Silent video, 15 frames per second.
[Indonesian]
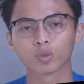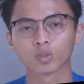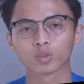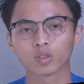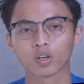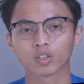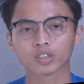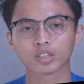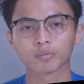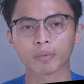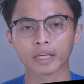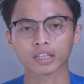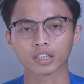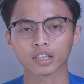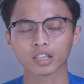pulse
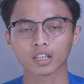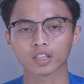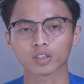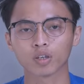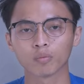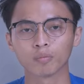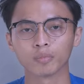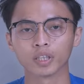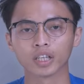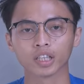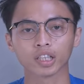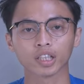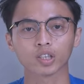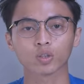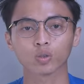oximeter atau
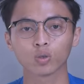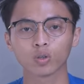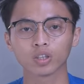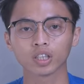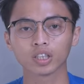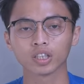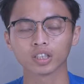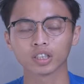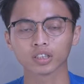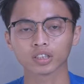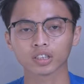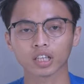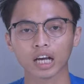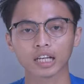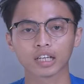menghitung uh,
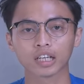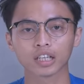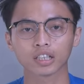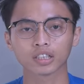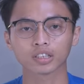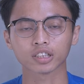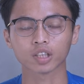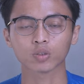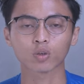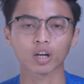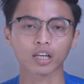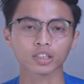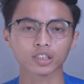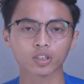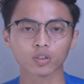kadar uh, eh,
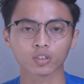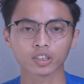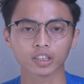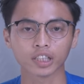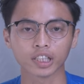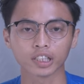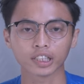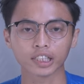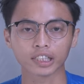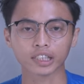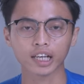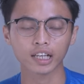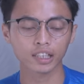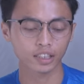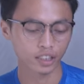saturasi oksigen
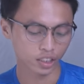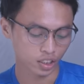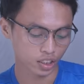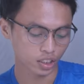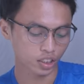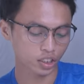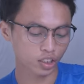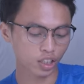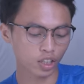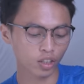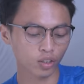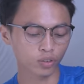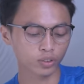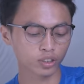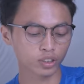kita. Uh,
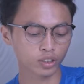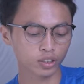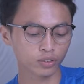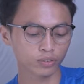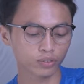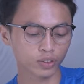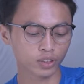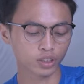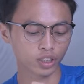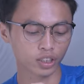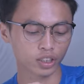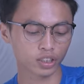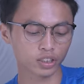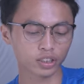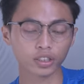kalau di fit,
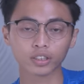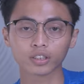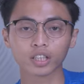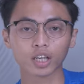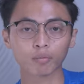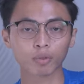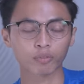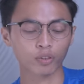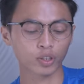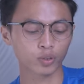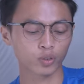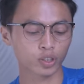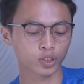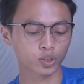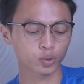uh, di Garmin
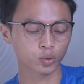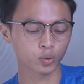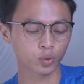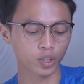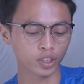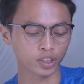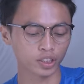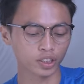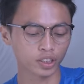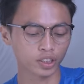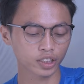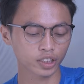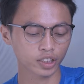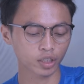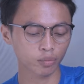Venue HQ2
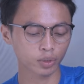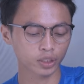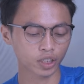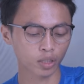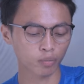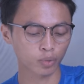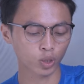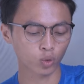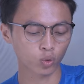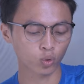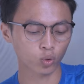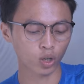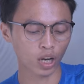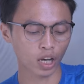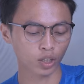ini kita bisa
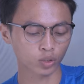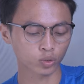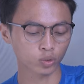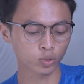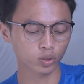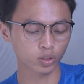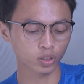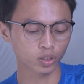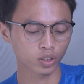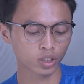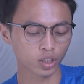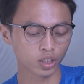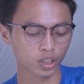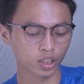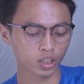mengukur langsung
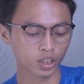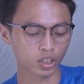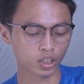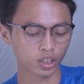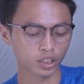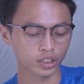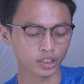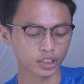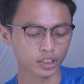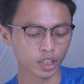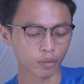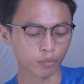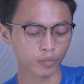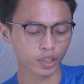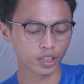uh, di
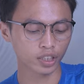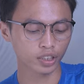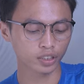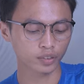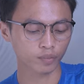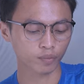jamnya